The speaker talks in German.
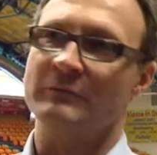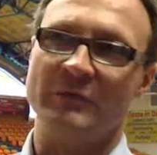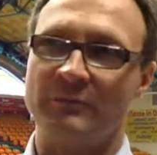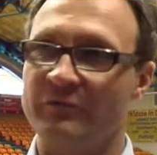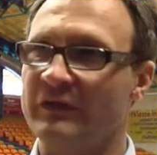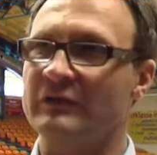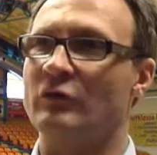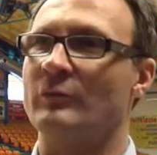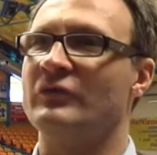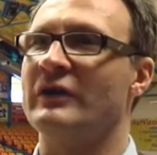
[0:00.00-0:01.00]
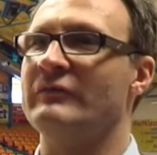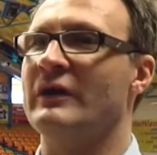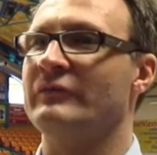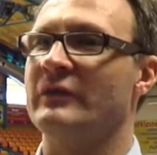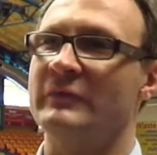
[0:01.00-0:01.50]
mit bewegten
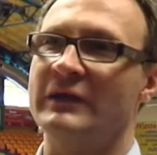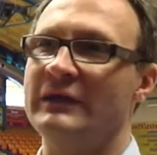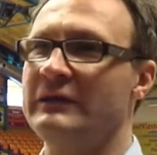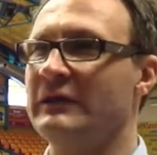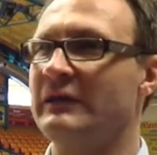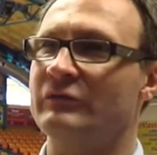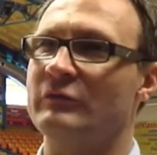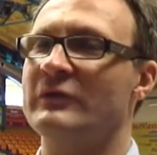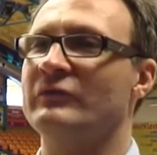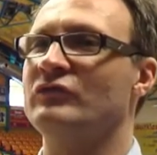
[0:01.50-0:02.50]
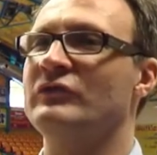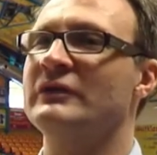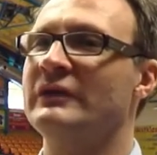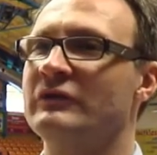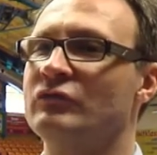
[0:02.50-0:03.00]
Kopfscheinwerfern, mit LEDs, wo man
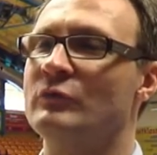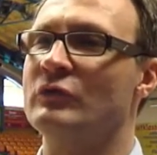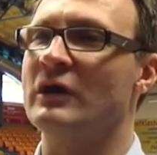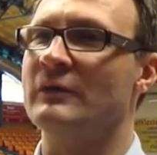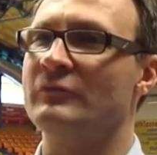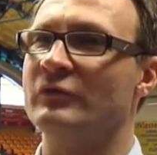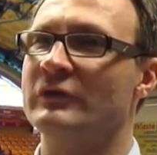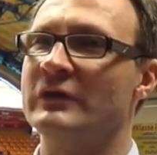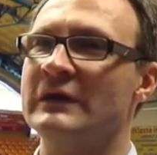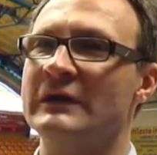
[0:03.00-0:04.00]
verschiedene Lichtstimmungen haben wird.